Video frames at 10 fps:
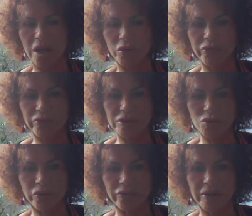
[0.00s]
refait
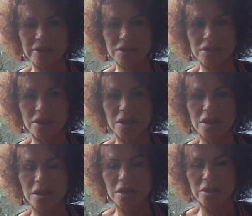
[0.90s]
surface
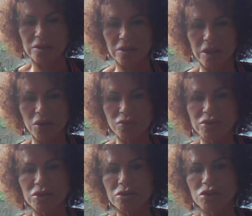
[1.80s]
dans la
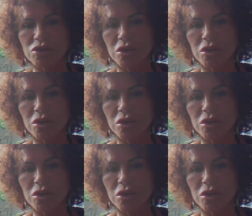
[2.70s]
conscience